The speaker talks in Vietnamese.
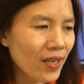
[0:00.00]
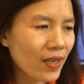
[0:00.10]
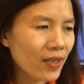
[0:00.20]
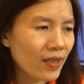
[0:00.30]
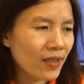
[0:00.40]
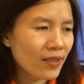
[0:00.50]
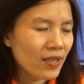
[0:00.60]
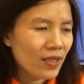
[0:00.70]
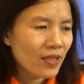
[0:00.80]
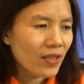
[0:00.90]
À,
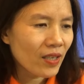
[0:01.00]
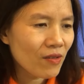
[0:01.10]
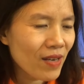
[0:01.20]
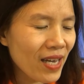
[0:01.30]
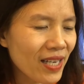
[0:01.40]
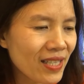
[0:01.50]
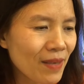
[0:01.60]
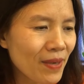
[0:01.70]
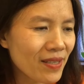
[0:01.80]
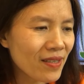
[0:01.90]
ok
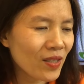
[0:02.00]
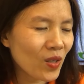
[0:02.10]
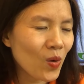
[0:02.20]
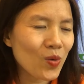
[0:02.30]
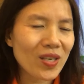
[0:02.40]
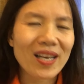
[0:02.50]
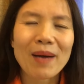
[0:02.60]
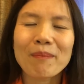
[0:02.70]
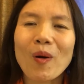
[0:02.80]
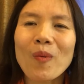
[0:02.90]
thì bây giờ cô sẽ
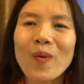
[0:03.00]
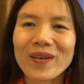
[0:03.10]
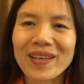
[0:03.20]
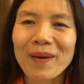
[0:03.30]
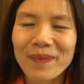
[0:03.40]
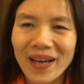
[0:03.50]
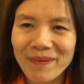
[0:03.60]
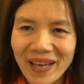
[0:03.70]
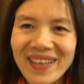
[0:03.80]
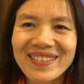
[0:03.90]
làm mẫu một cái thiệp các
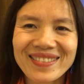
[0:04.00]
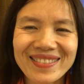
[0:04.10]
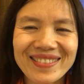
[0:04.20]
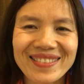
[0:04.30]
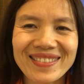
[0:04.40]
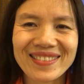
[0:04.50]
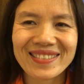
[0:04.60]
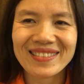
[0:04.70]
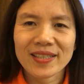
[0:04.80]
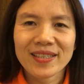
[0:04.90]
em nhé.
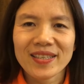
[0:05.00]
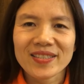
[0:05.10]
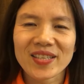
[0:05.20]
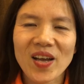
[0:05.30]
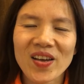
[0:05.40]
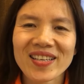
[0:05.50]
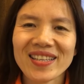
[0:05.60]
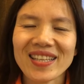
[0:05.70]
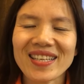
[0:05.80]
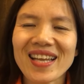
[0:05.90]
Rồi,
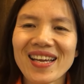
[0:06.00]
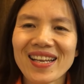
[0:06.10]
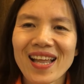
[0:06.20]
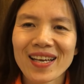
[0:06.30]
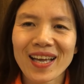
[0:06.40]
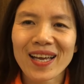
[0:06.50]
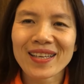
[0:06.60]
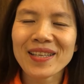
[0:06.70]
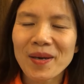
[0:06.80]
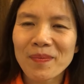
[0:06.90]
thế thì đây là
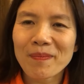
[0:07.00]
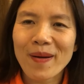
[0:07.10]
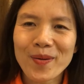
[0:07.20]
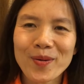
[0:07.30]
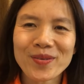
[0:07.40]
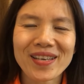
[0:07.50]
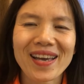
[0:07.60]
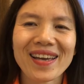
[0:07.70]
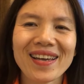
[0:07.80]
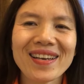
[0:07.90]
cái thiệp mà cô
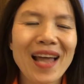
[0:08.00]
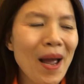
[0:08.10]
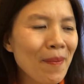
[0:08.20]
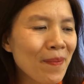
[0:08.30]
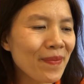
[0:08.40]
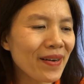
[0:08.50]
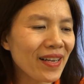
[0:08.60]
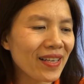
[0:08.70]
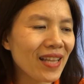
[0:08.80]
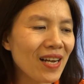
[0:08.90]
sẽ làm
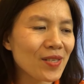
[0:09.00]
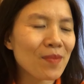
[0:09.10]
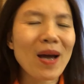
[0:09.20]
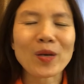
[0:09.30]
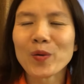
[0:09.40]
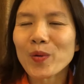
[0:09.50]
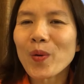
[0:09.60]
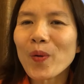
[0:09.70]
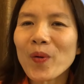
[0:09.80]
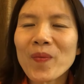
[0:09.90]
để tặng cho bạn của
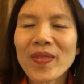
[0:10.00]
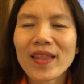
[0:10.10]
cô.